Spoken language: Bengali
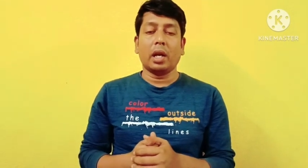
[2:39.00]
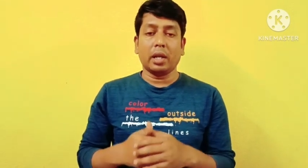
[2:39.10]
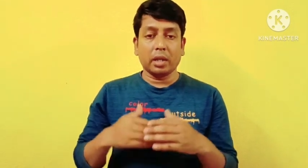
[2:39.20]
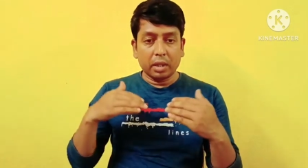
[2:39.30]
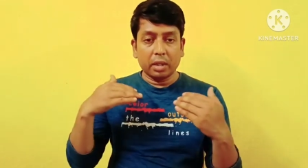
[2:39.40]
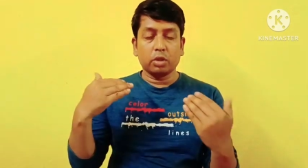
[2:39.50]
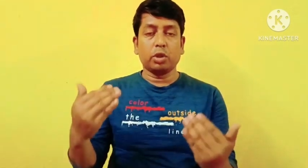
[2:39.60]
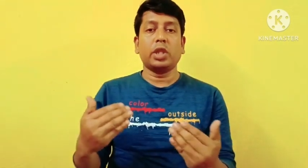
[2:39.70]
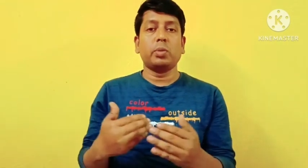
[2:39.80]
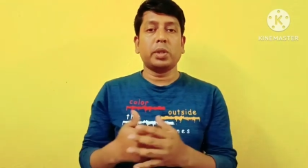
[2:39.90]
আর
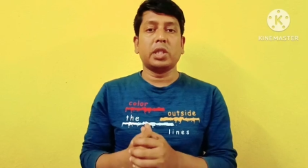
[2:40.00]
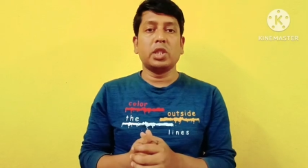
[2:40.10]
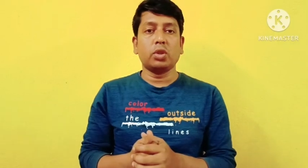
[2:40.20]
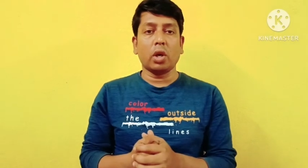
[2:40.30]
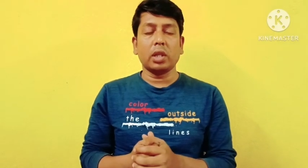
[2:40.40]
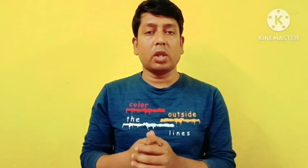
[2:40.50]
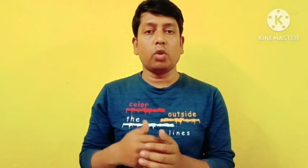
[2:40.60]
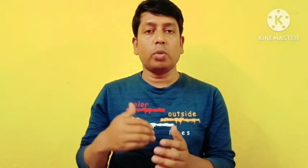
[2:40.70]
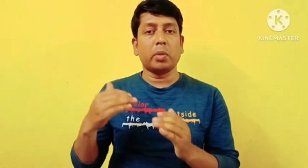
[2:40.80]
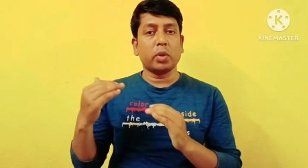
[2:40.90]
যদি একটু বেশি কিছু হয়
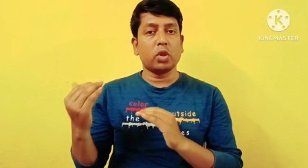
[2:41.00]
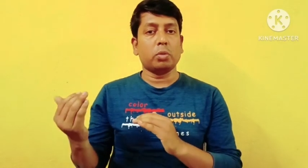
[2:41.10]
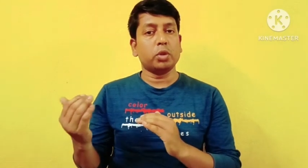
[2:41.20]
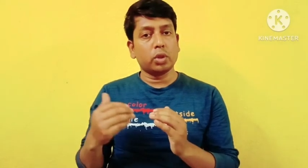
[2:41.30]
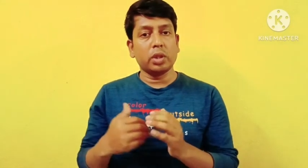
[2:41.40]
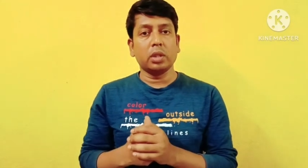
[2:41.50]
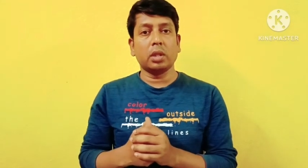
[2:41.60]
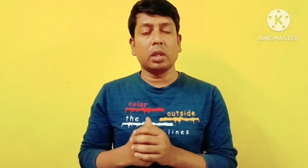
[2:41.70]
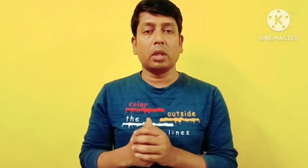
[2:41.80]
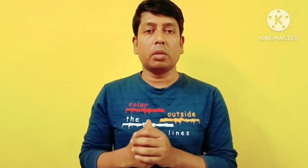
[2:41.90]
তাহলে অভিভাবককে অবশ্যই
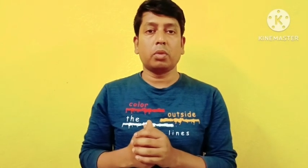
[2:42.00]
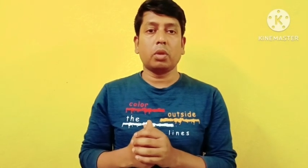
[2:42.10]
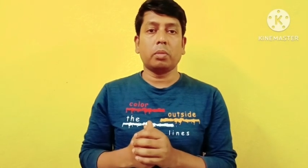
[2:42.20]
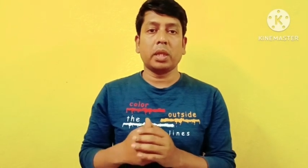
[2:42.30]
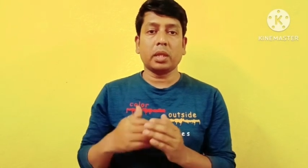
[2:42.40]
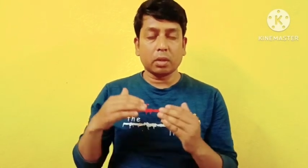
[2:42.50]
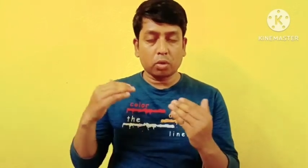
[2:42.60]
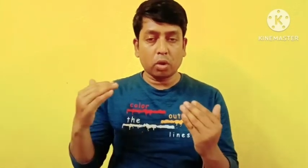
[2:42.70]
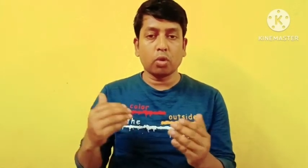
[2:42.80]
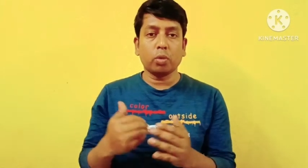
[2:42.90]
মানে
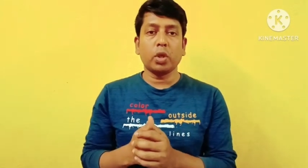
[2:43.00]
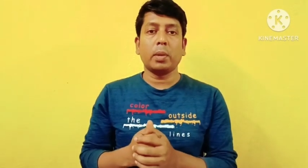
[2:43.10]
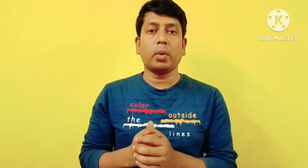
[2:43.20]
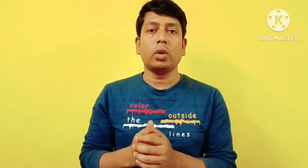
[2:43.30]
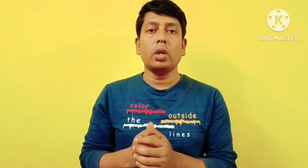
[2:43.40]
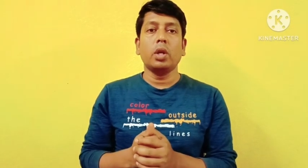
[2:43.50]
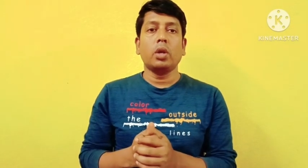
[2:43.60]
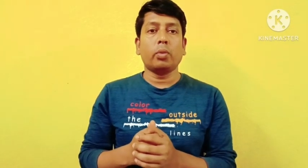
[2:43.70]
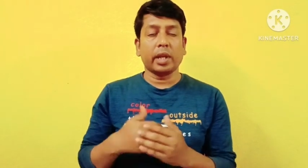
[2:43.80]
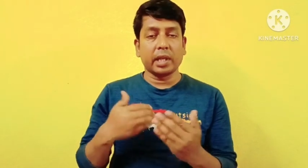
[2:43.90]
কল করব এবং
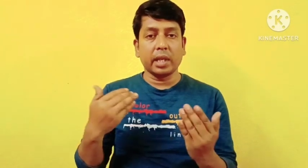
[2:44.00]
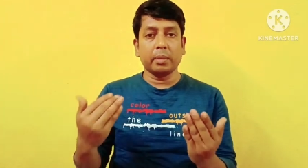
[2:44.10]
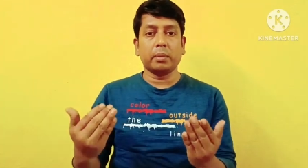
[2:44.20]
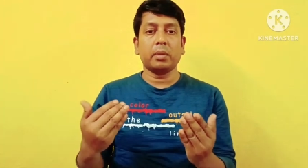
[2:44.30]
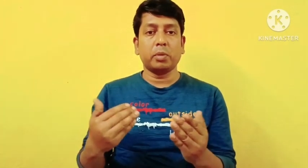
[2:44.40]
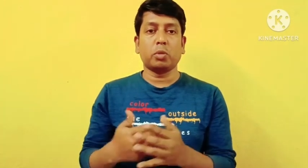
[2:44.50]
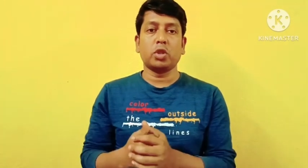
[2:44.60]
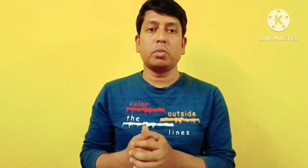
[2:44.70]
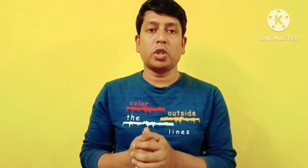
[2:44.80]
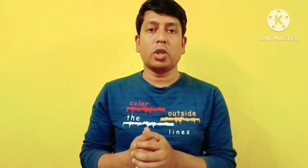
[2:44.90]
ওনাকে
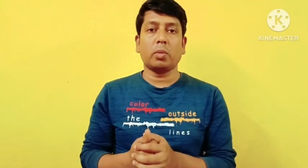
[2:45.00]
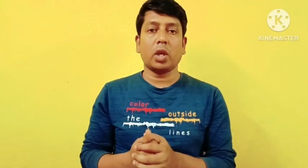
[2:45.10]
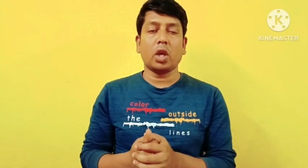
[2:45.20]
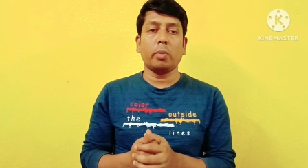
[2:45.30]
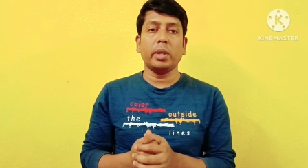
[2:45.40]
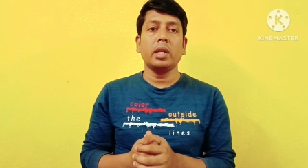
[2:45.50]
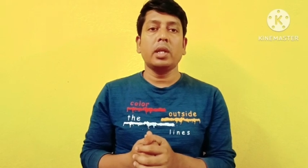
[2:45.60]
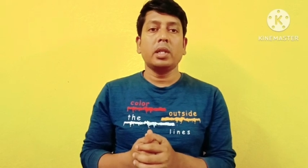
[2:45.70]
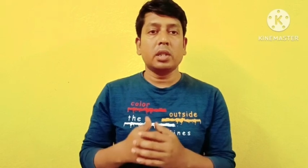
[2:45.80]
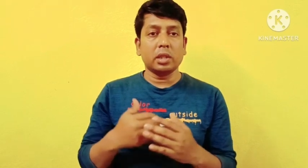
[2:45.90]
সমস্ত বিষয়টা বলা হবে
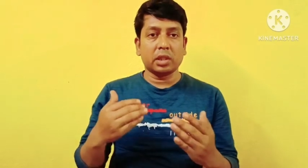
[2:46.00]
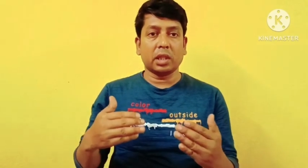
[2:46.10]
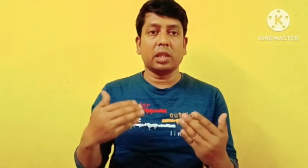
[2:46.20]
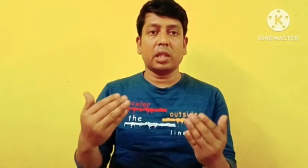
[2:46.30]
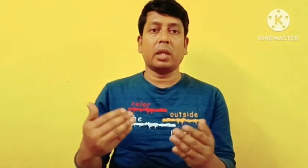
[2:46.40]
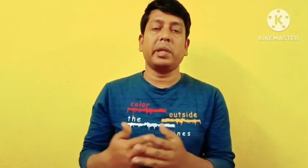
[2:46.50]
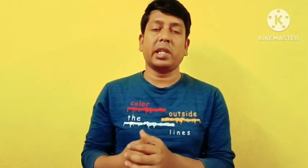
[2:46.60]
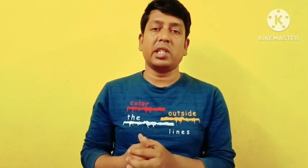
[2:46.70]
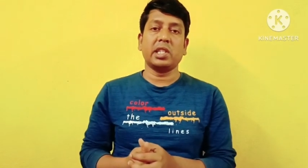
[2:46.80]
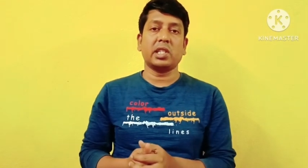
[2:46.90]
যাতে এটা
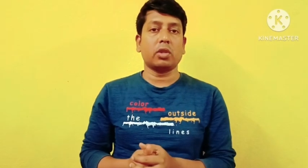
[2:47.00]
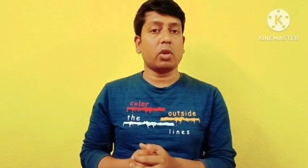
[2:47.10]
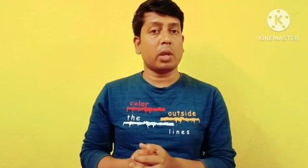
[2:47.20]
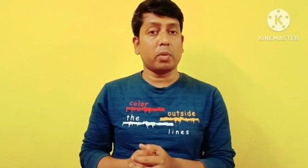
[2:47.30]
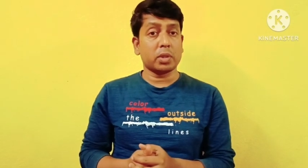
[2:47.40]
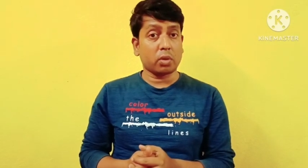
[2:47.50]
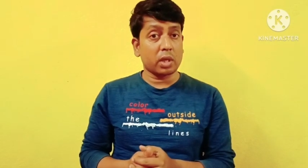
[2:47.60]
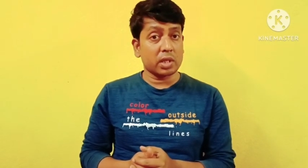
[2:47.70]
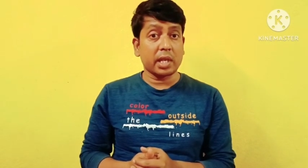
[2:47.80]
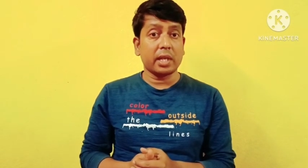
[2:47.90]
বেটার চিকিৎসা করার ব্যবস্থা
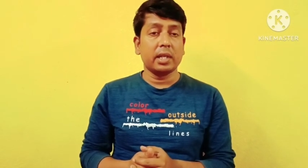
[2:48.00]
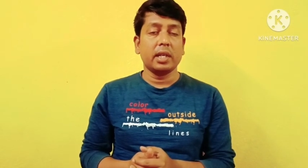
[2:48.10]
করা যায়